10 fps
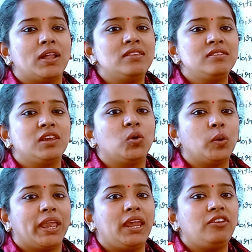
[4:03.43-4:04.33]

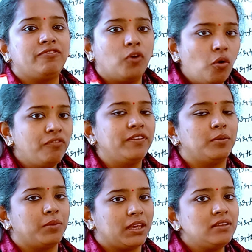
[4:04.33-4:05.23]
1084
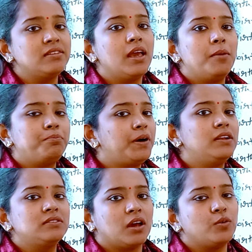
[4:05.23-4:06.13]
फीमेल्स
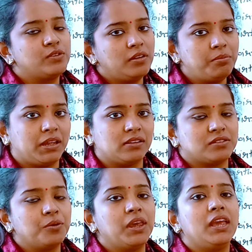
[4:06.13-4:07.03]
पर थाउजेंड
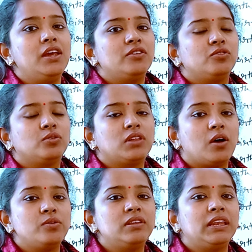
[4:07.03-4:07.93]
मेल्स ओके जो
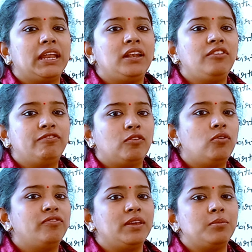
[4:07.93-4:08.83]
थाउजेंड एटी
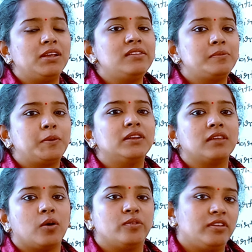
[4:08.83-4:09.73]
फोर फीमेल्स पर
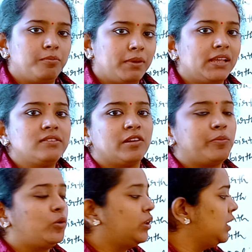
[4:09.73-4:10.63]
थाउजेंड मेल्स
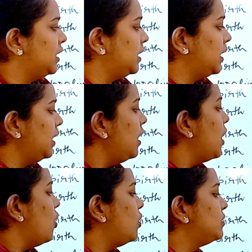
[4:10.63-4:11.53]
रिपोर्ट की गई हैं
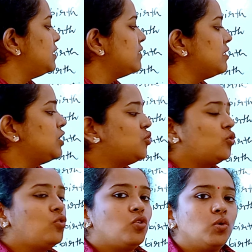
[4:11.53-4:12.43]
और सेक्स
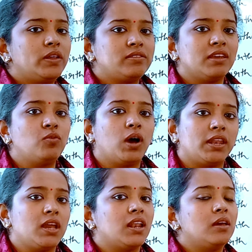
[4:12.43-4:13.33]
रेशियो जो लोएस्ट है वो
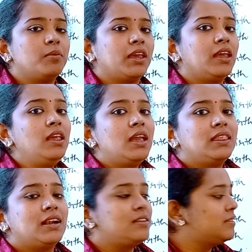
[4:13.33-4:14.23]
हरियाणा में है
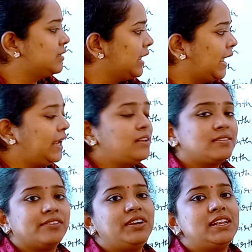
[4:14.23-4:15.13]
दैट इज़ एट
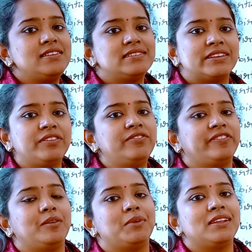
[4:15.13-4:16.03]
सेवेंटी सेवन
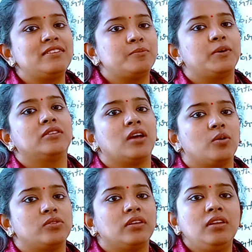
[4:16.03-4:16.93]
फीमेल्स पर
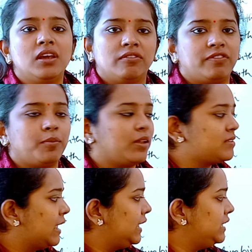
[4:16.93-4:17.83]
थाउजेंड फीमेल्स